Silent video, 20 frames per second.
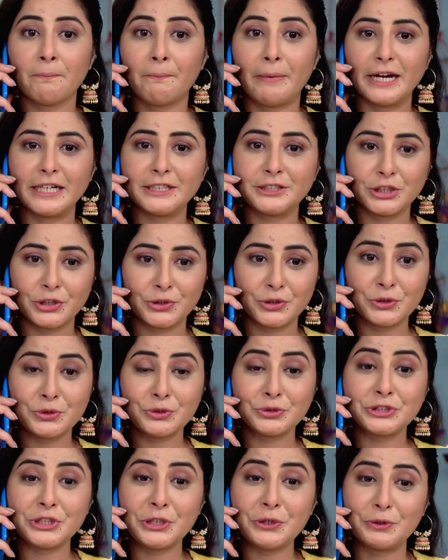पर जो
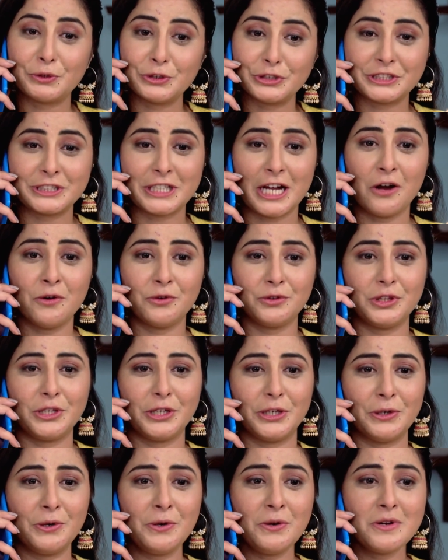तुम गुस्सा
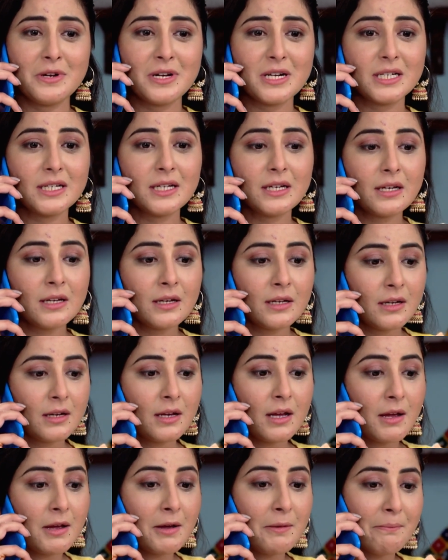होंगे हो
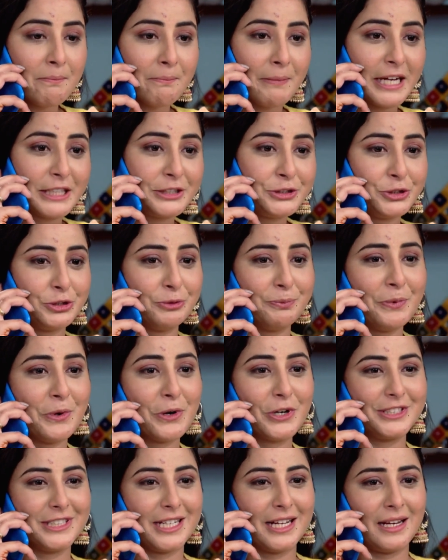मैं चुप
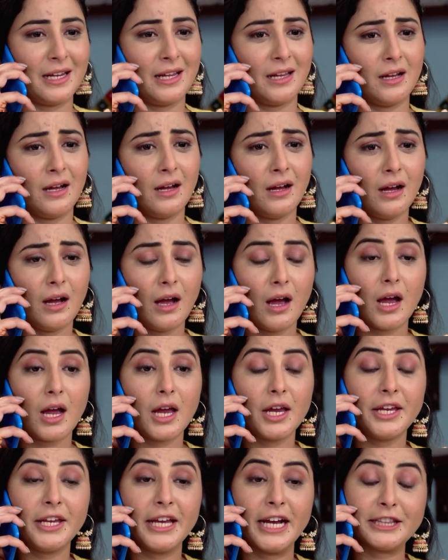हो जाती हाँ
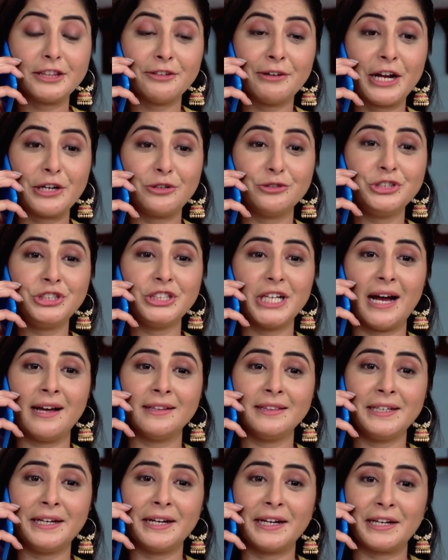या तो
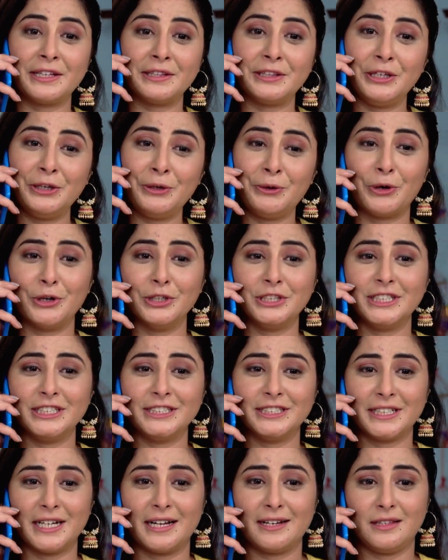शांत करने की
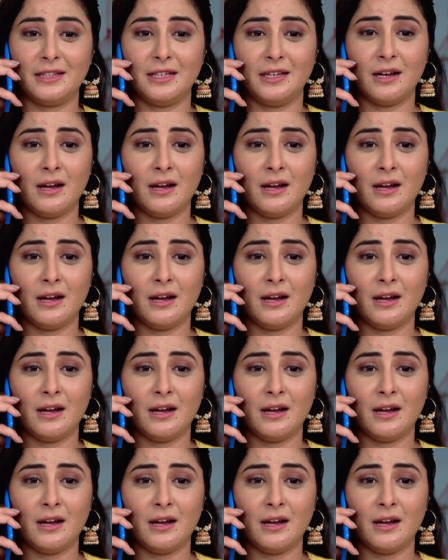कोशिश करती